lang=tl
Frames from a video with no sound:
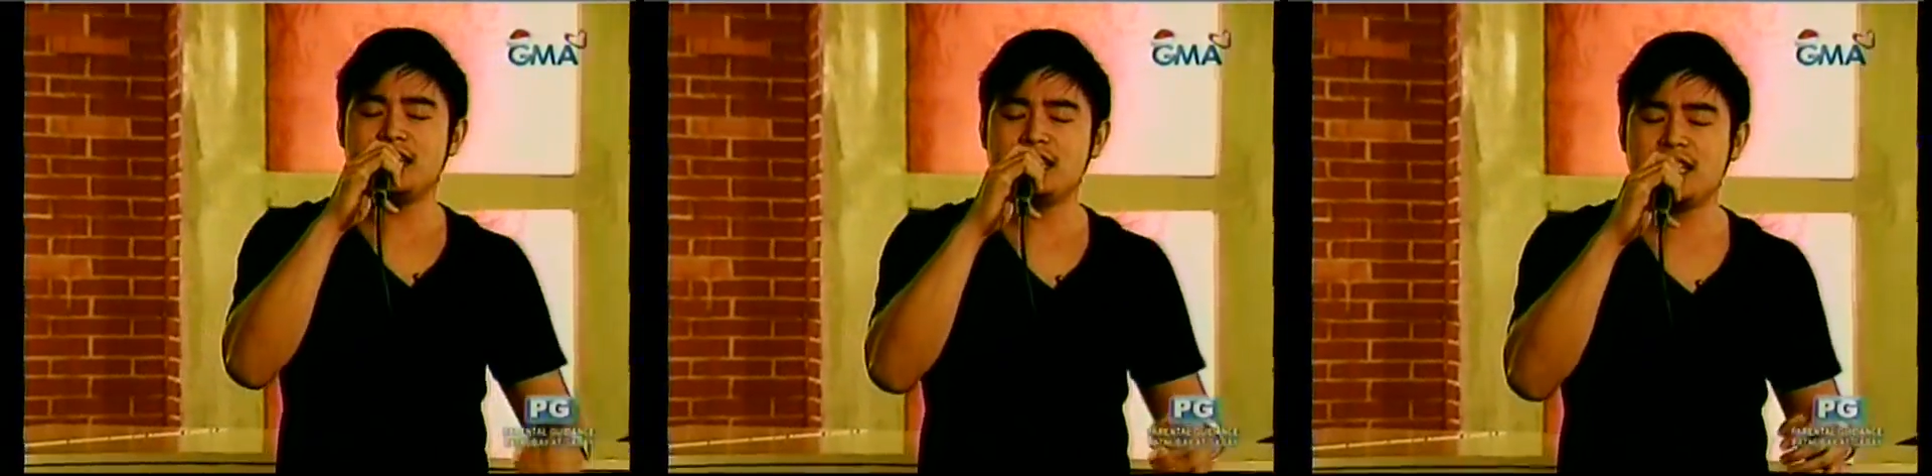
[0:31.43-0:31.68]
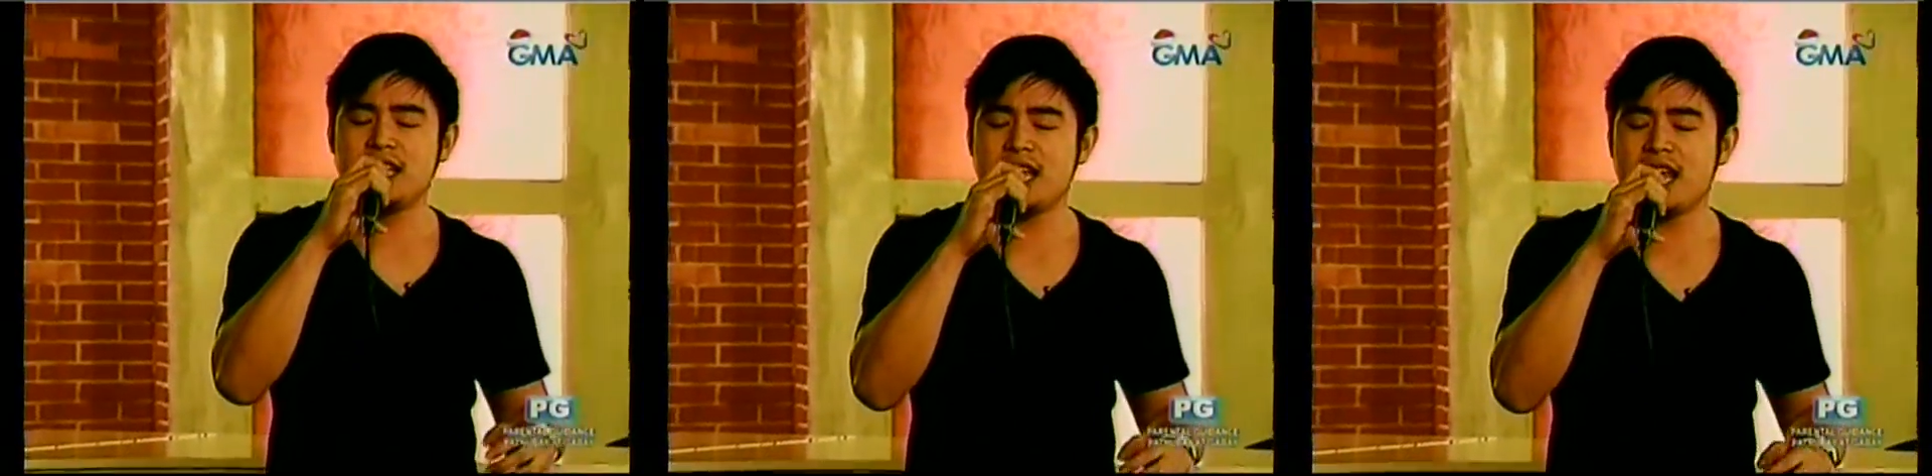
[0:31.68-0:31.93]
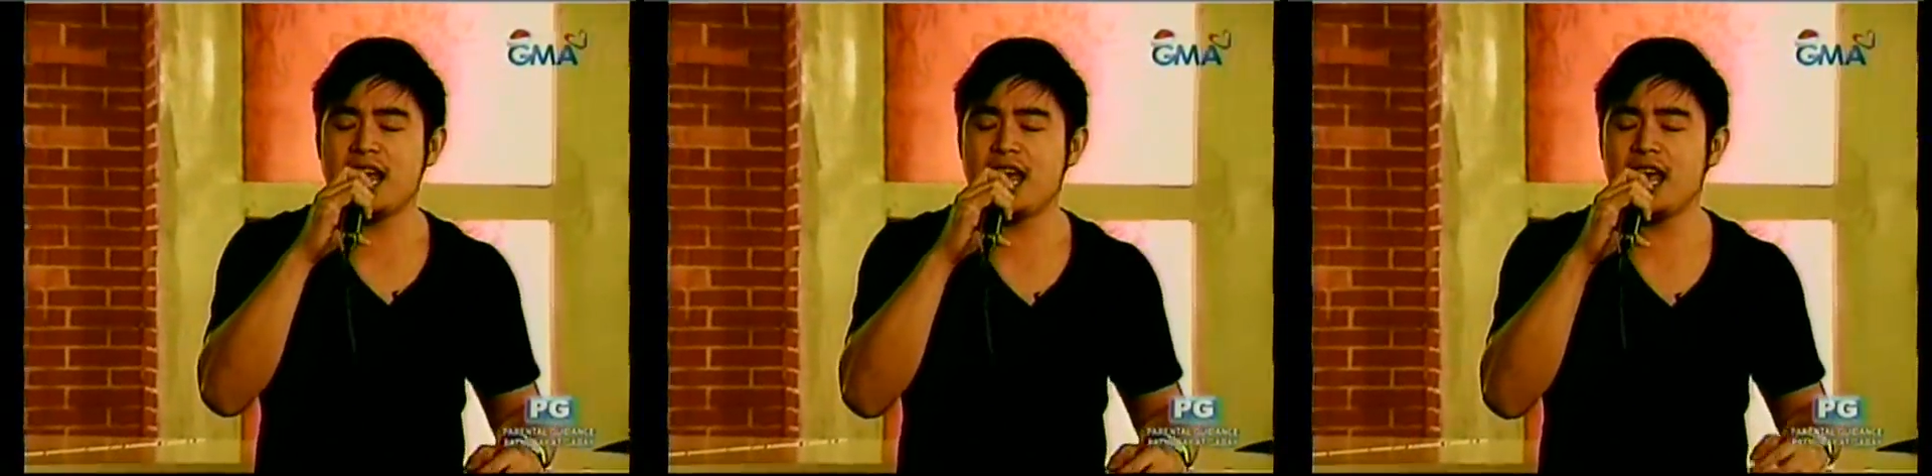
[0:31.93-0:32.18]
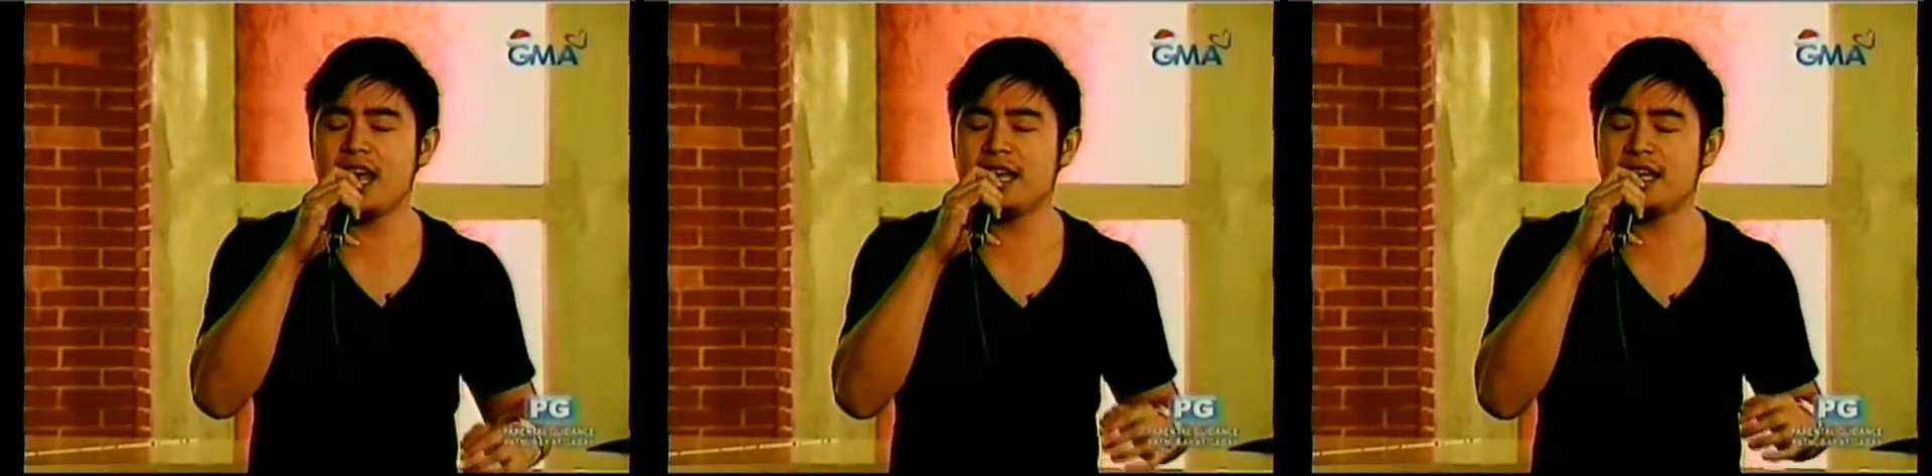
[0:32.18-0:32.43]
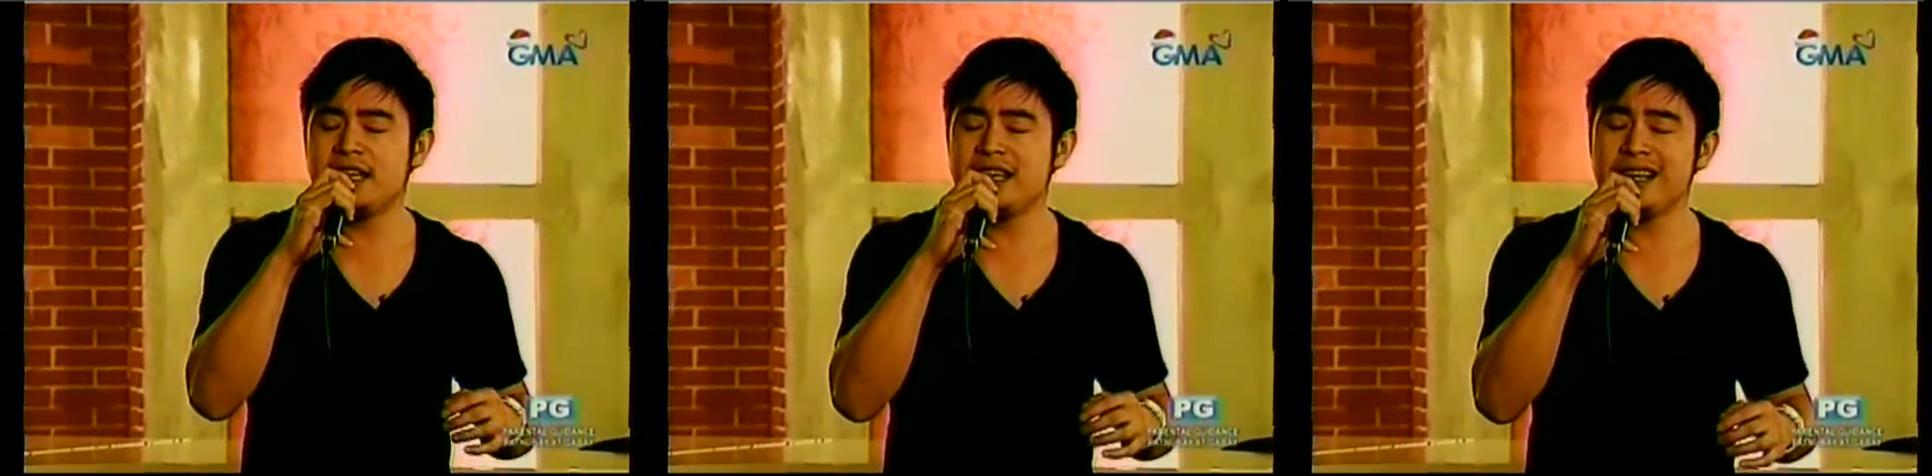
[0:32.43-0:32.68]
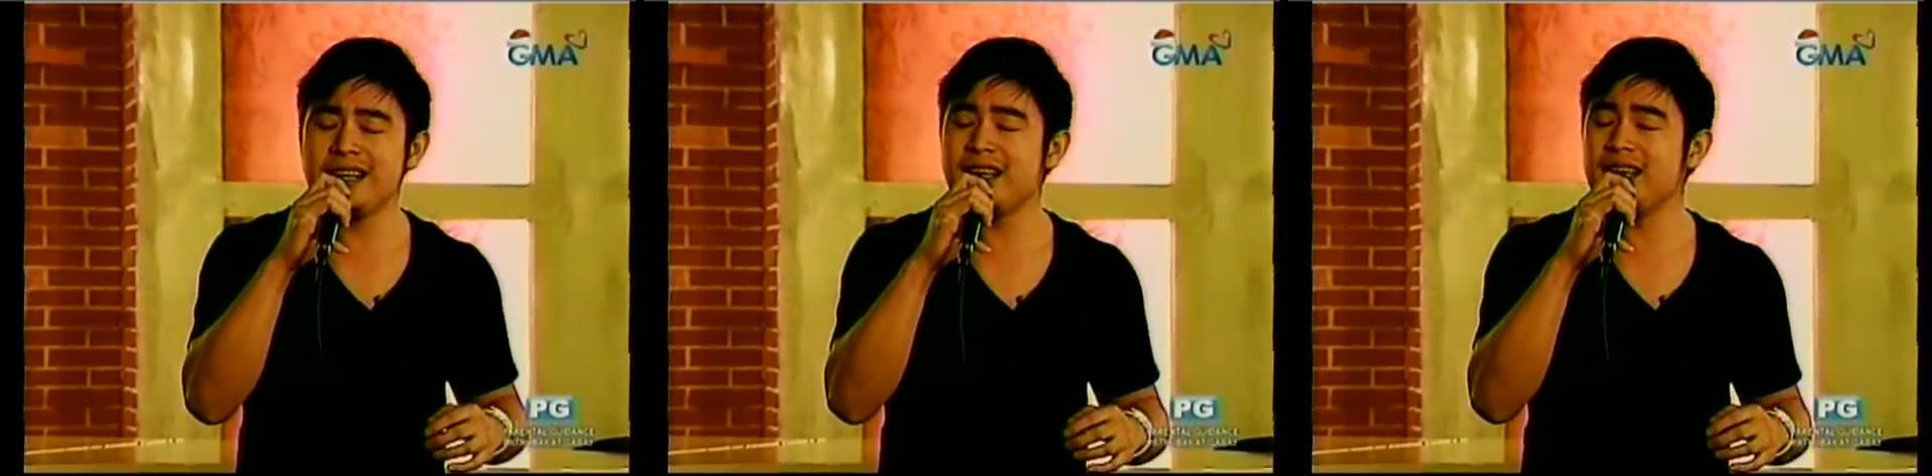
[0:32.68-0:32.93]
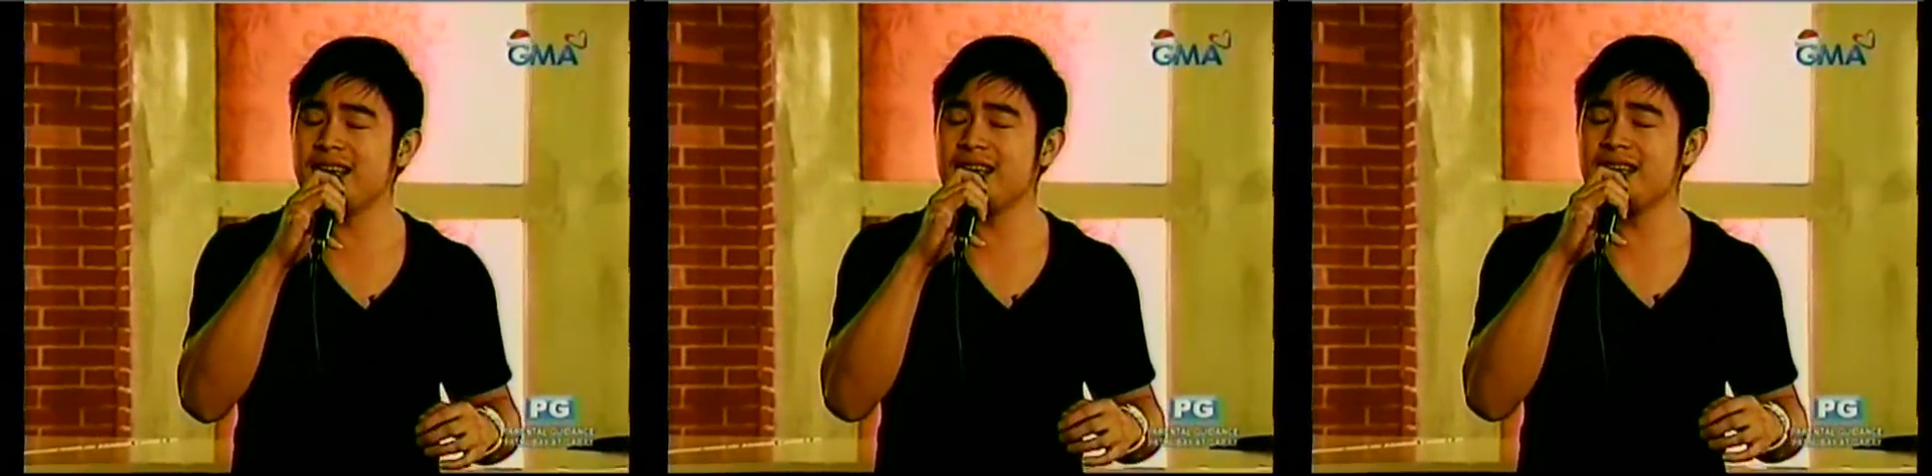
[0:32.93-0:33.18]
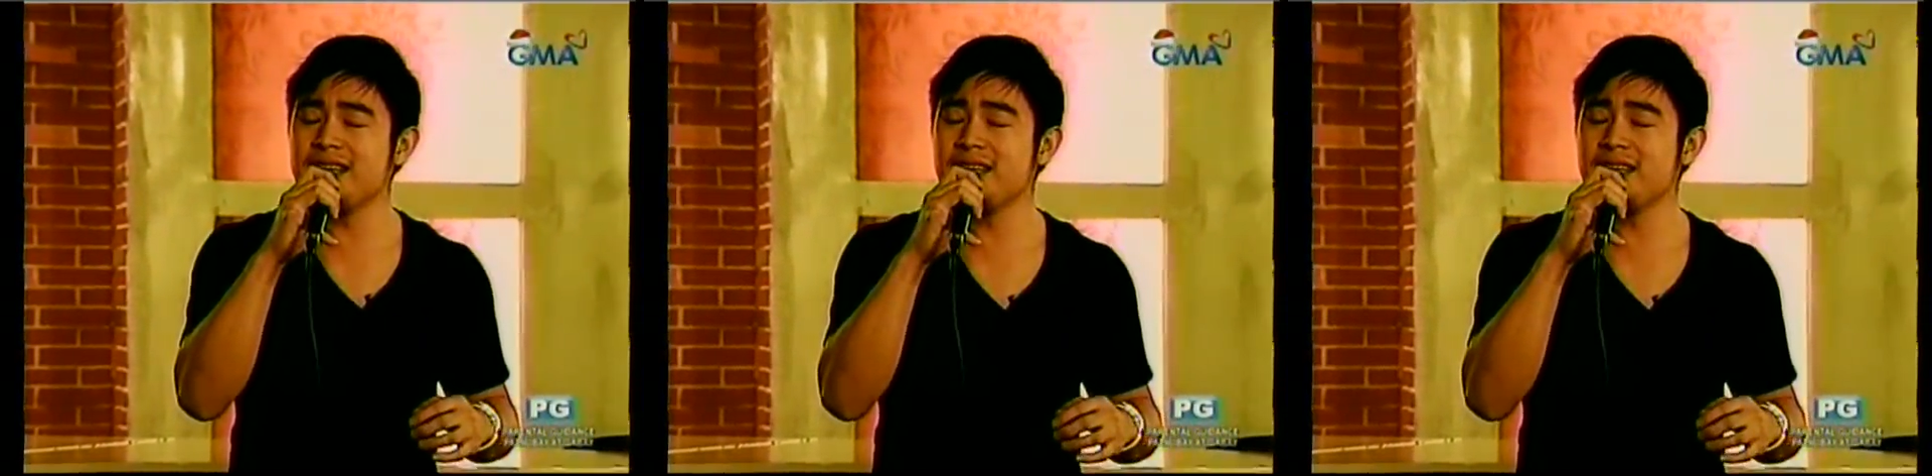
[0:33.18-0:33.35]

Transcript: inspirasyon na pwede kong isipin,